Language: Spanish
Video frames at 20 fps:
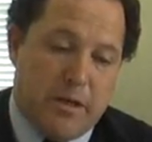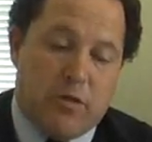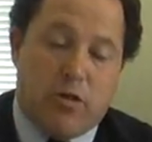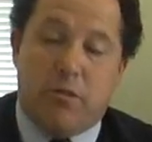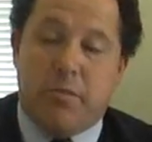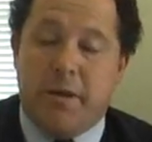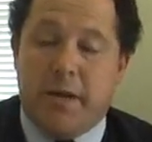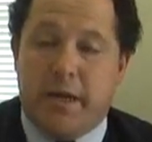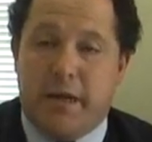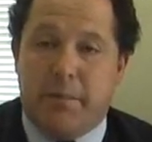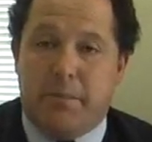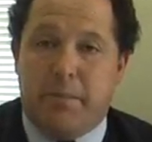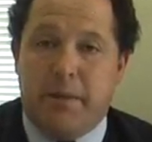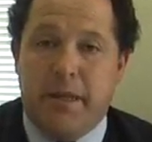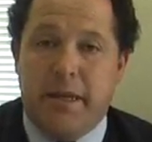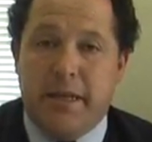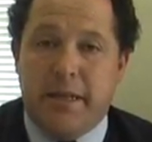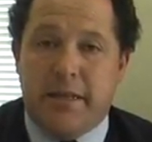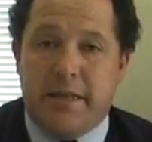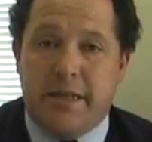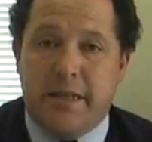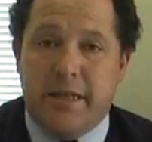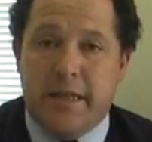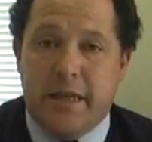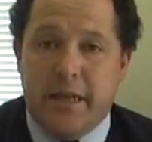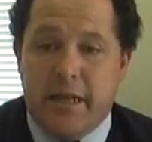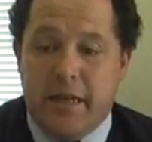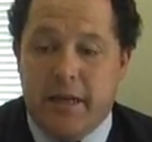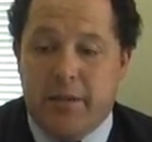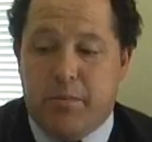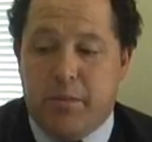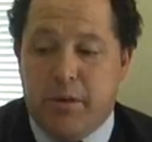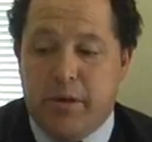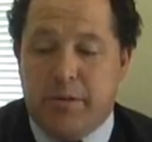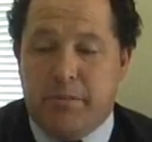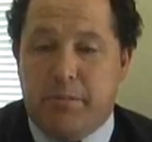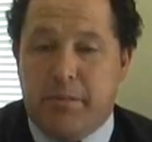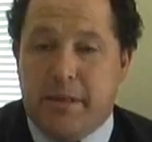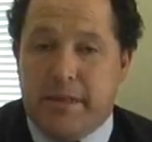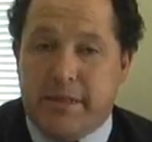copia del expediente y
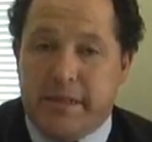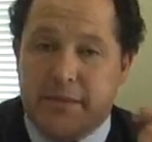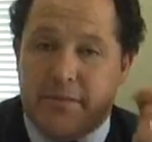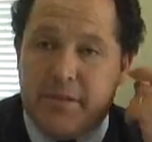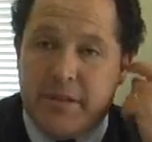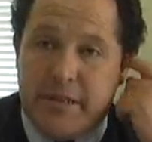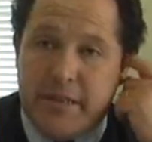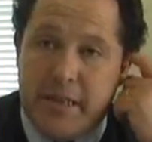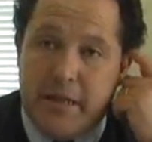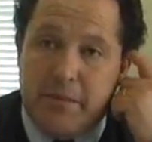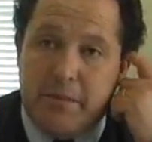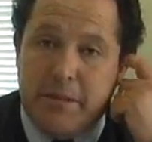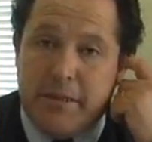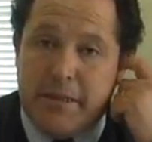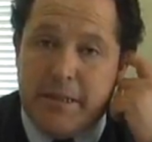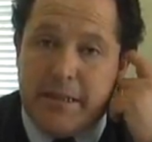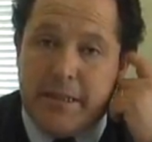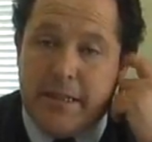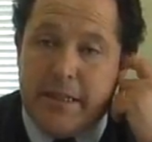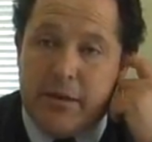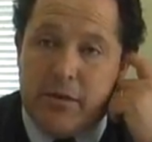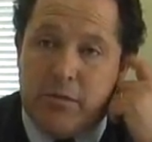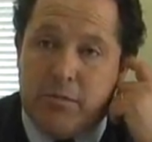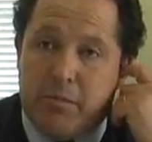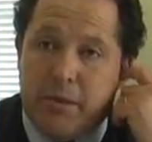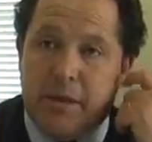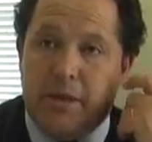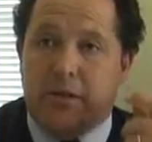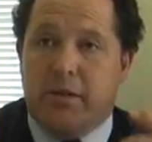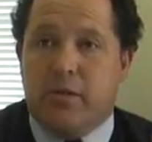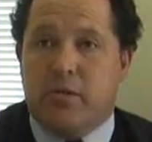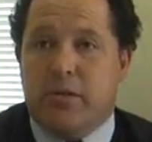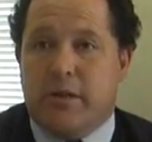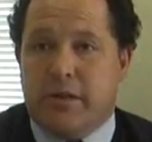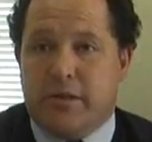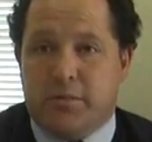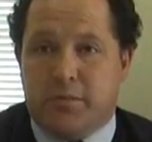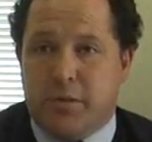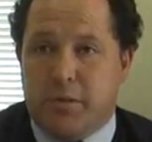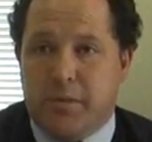pueden ver si efectivamente están acompañados alguna de
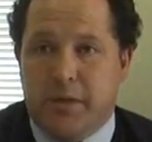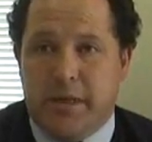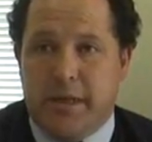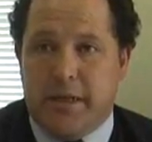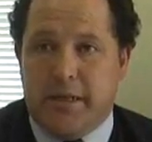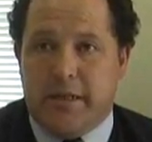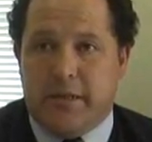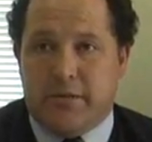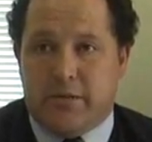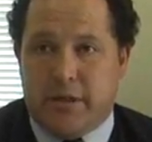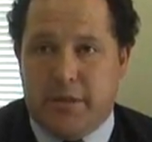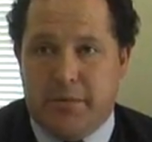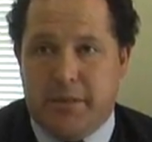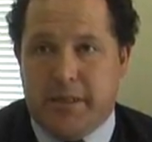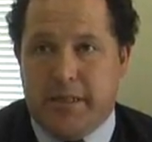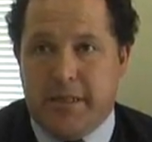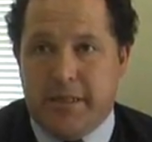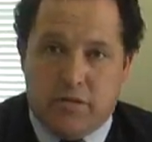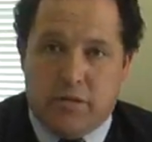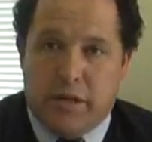sus propiedades en estos remates.